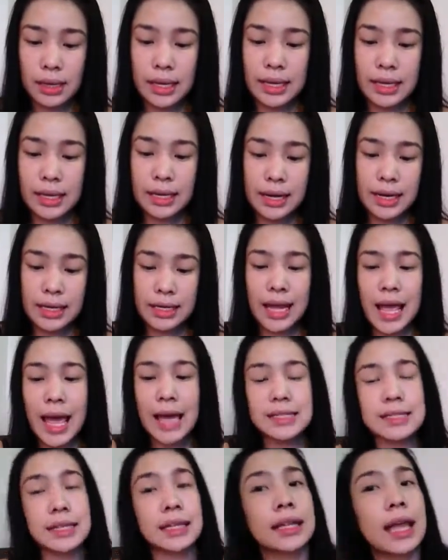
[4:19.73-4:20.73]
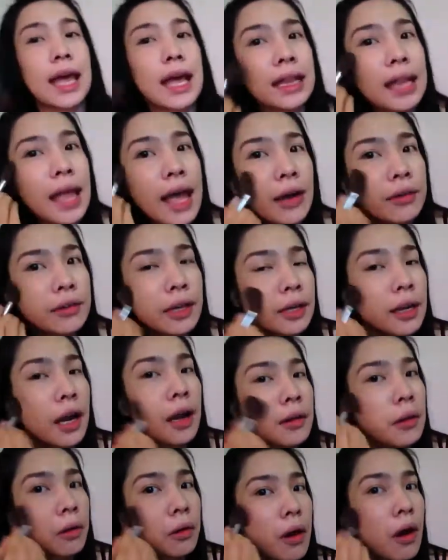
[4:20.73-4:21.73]
ลิงก์แรกจากแนนแล้วนะ
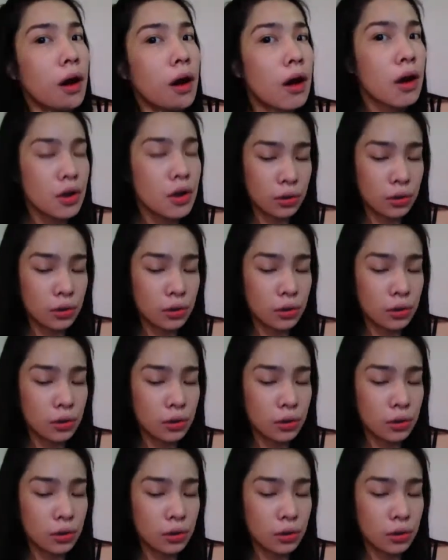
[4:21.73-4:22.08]
คะแล้วก็